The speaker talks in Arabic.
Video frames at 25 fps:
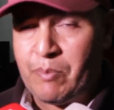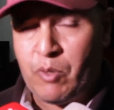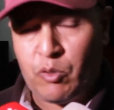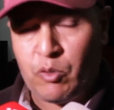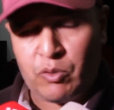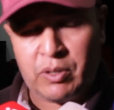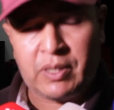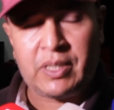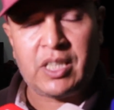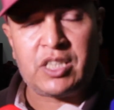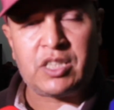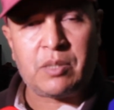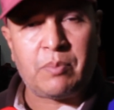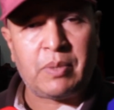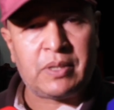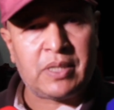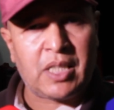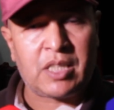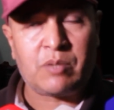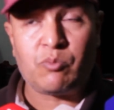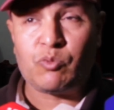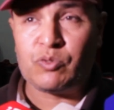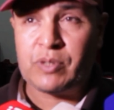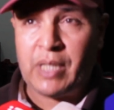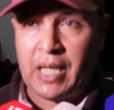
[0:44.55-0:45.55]

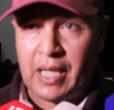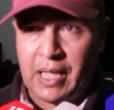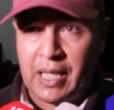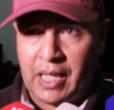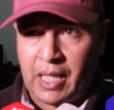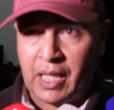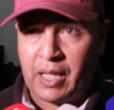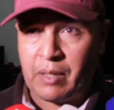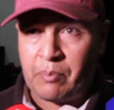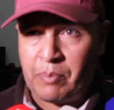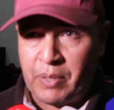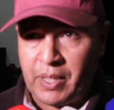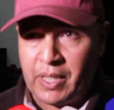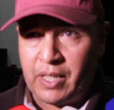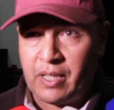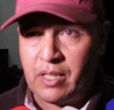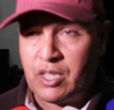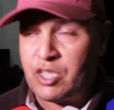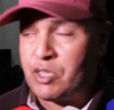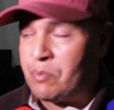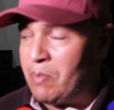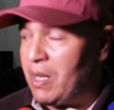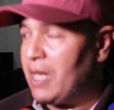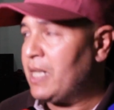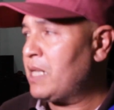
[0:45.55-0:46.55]
113 متعلق
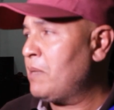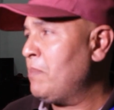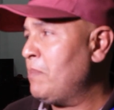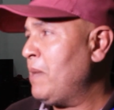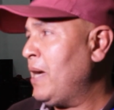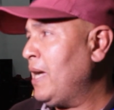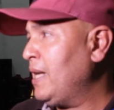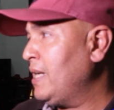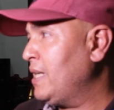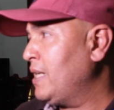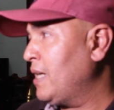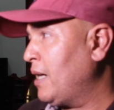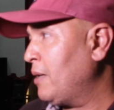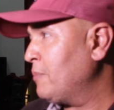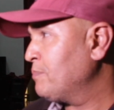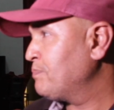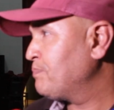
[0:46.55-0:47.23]
بالجماعه المحليه